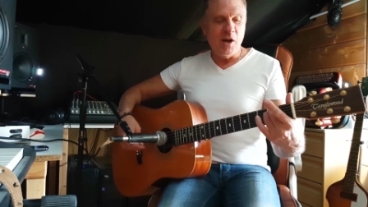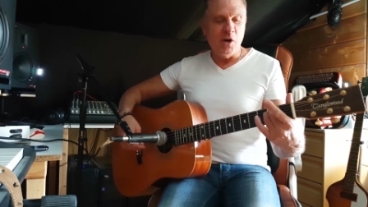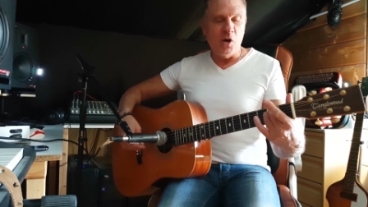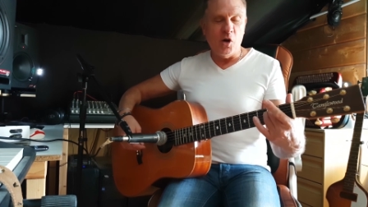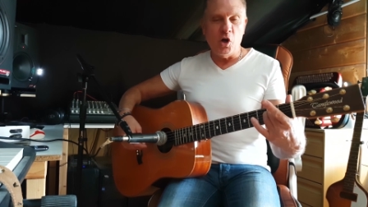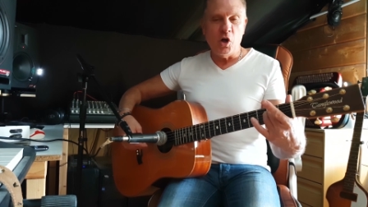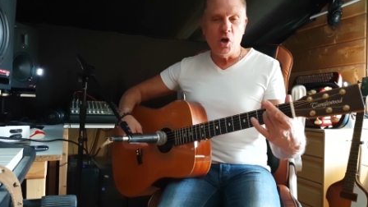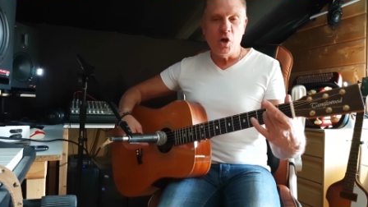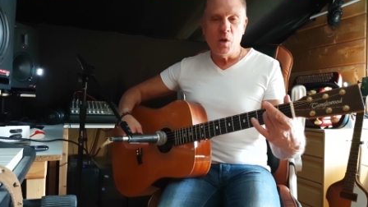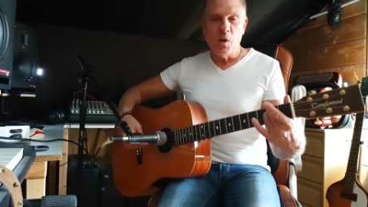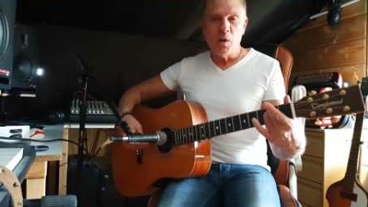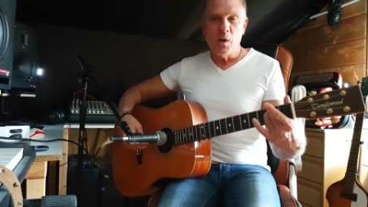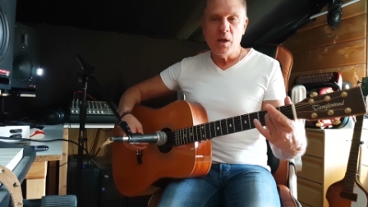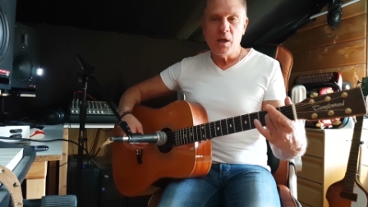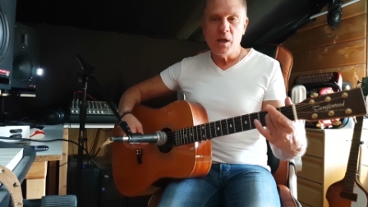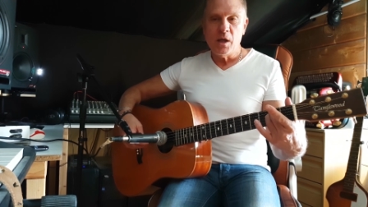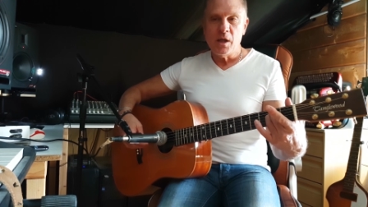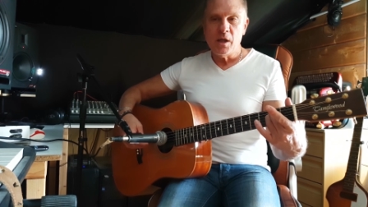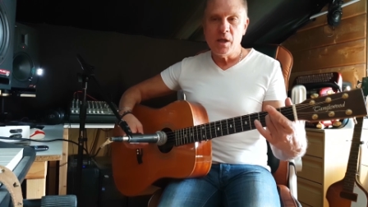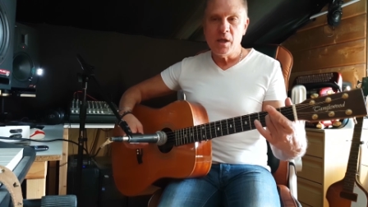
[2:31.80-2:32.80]
Alors,
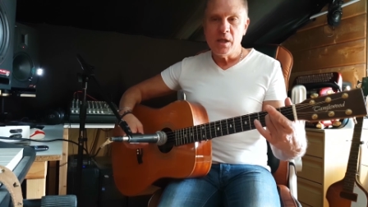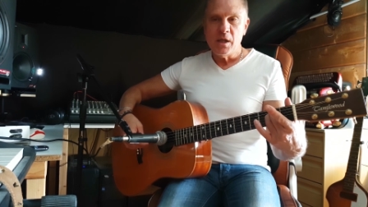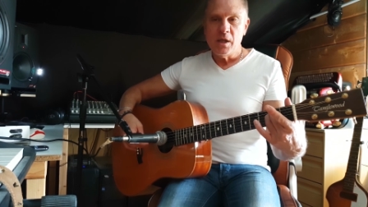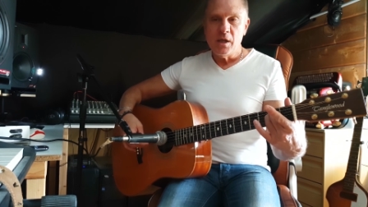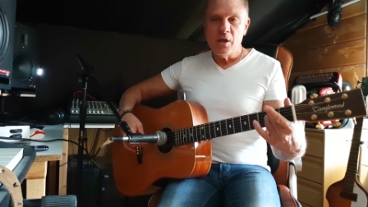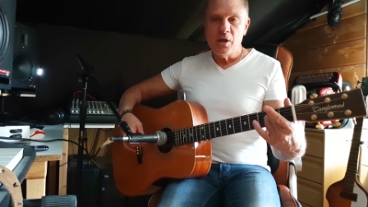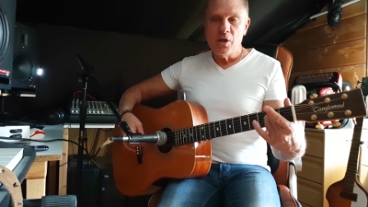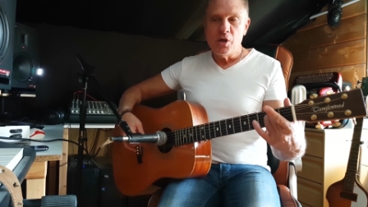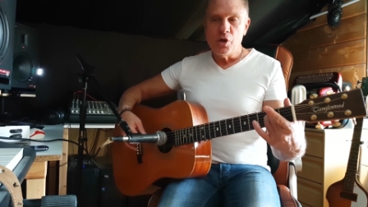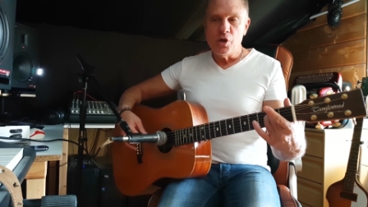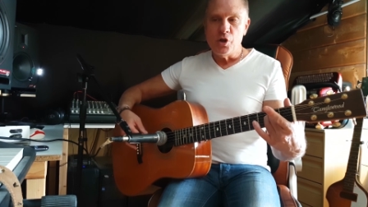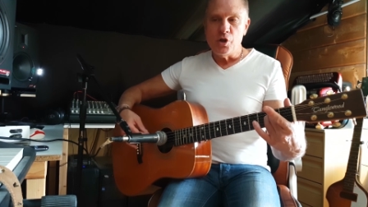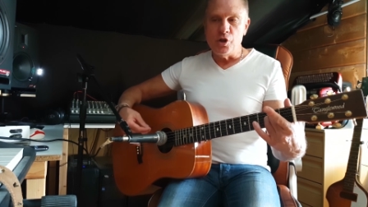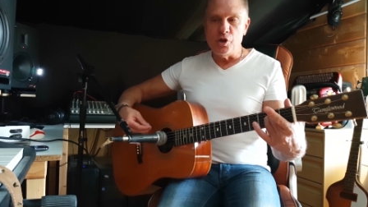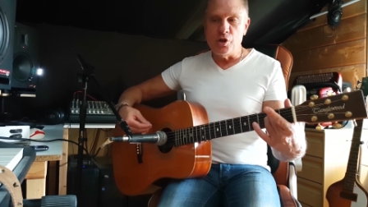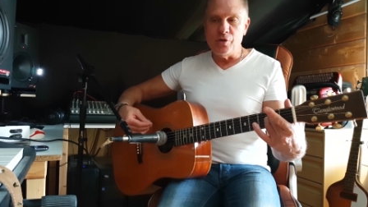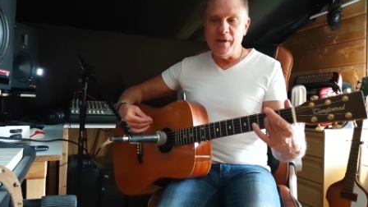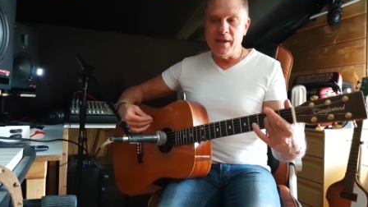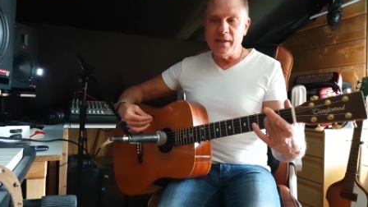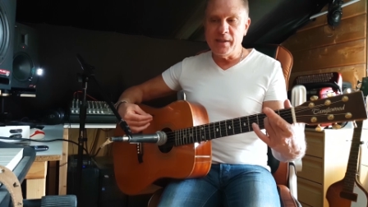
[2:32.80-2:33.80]

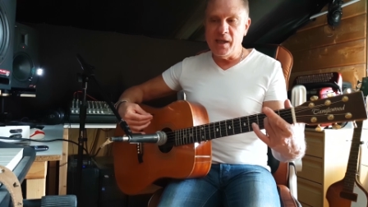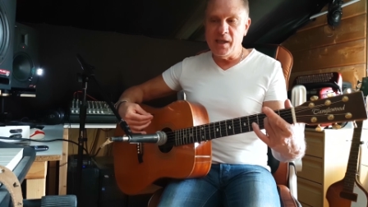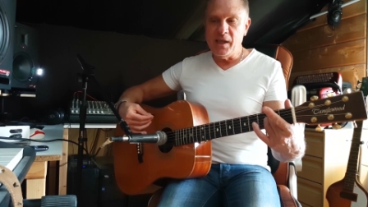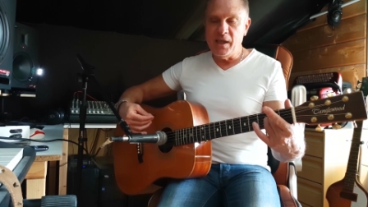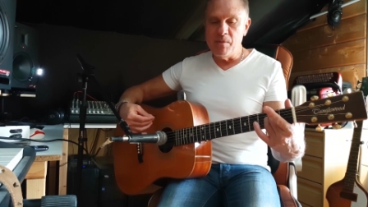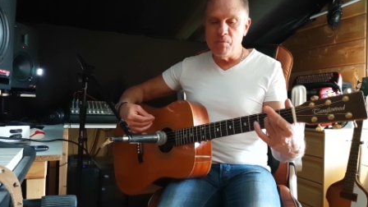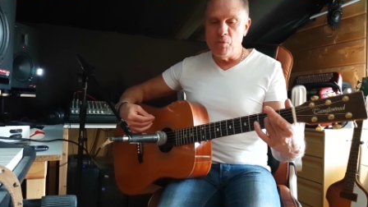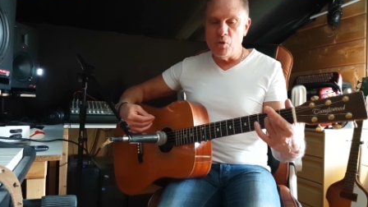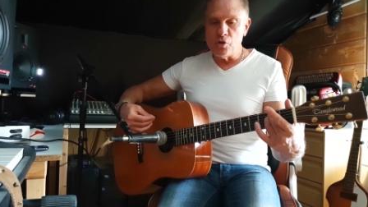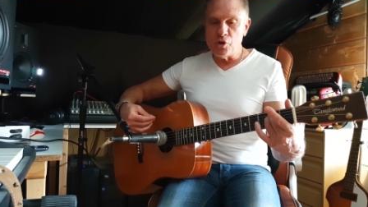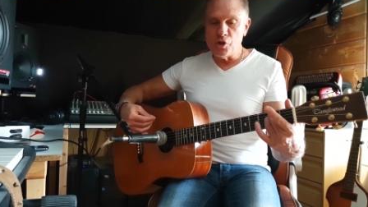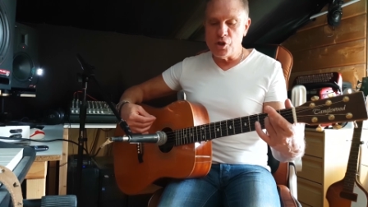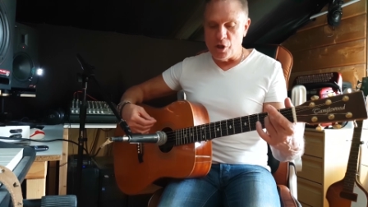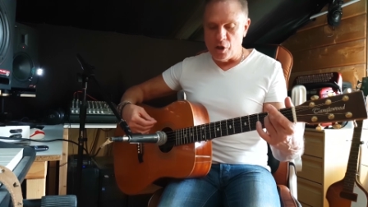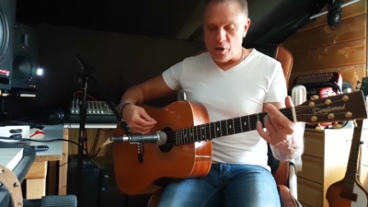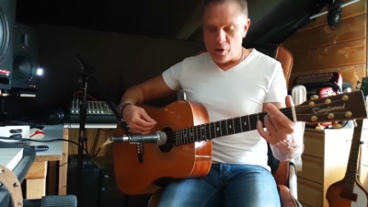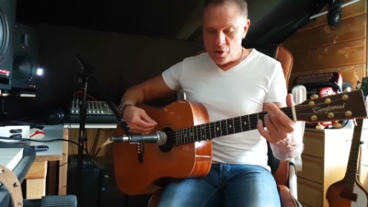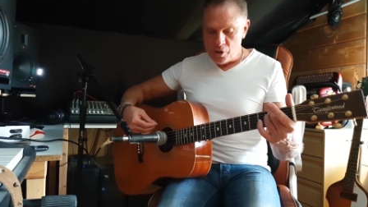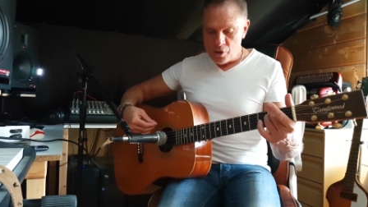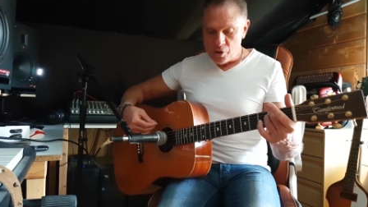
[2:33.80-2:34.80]
je vais attaquer mon
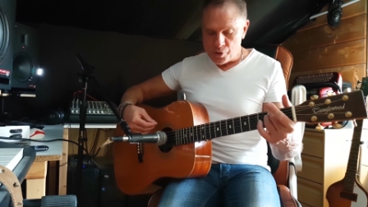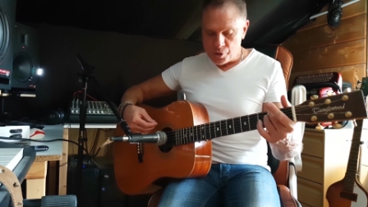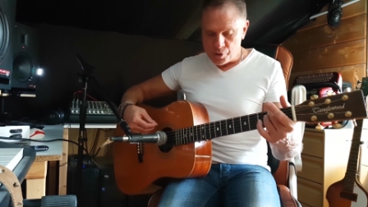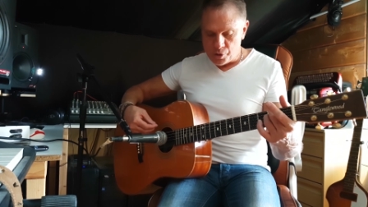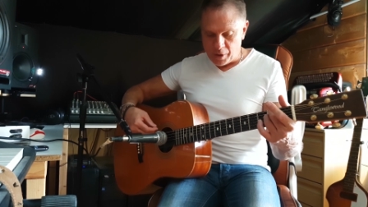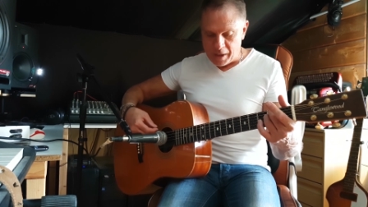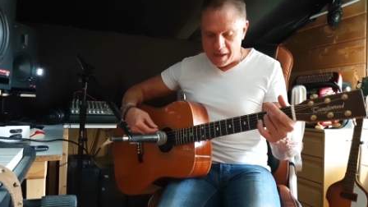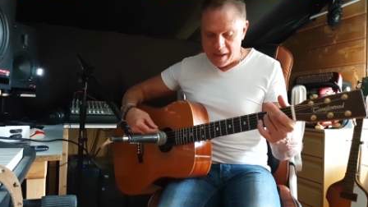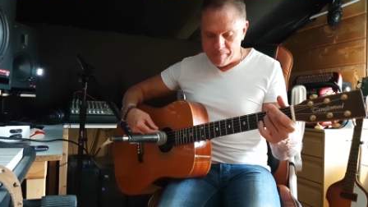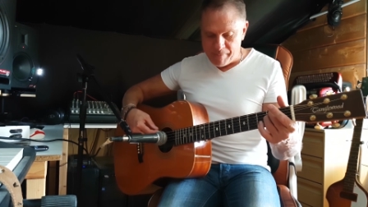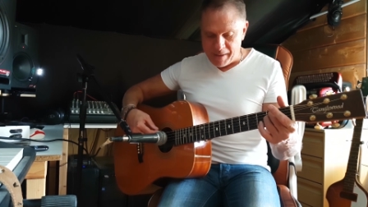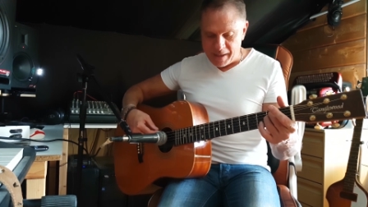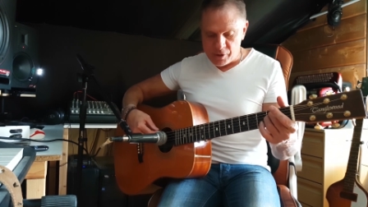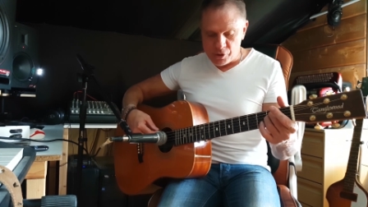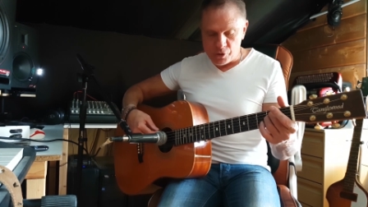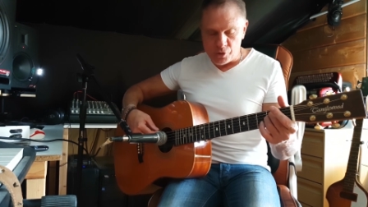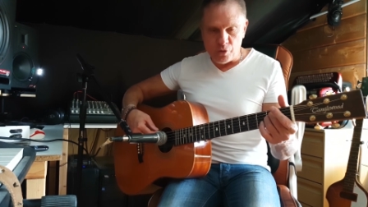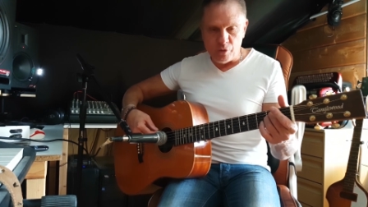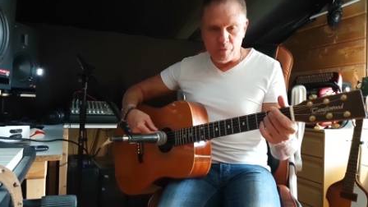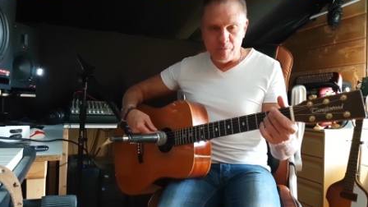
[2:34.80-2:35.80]
chant sur la
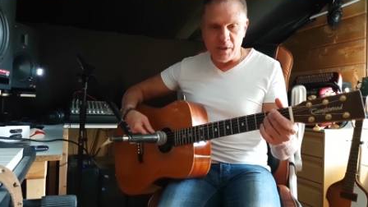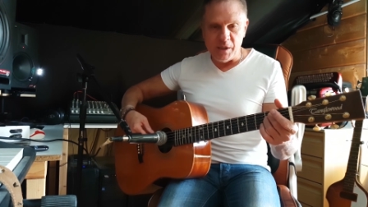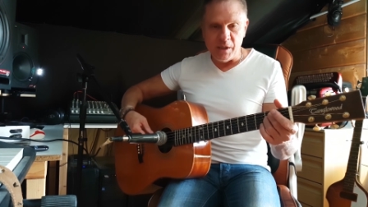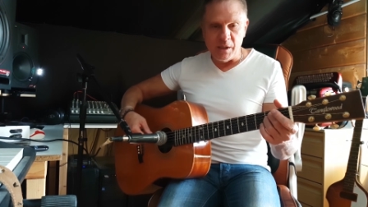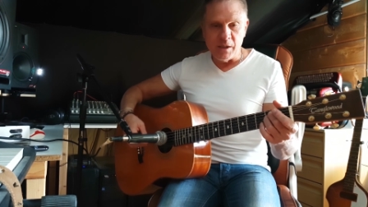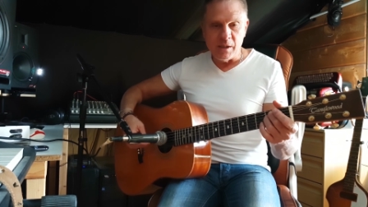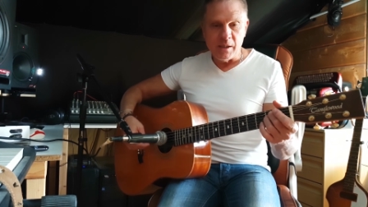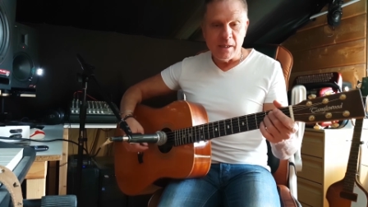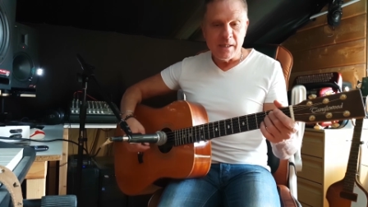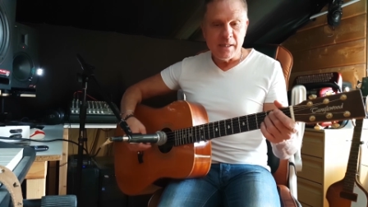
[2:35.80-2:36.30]
basse du Mi.